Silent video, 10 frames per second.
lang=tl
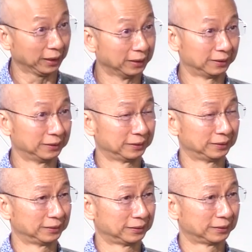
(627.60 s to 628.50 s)
Dahil
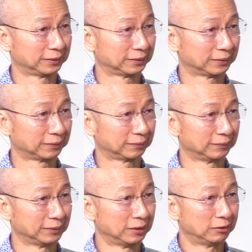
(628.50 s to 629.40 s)
kung hindi sila ay
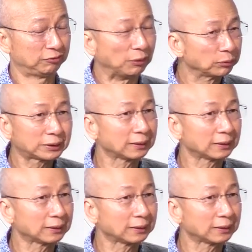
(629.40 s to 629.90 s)
nagkakasala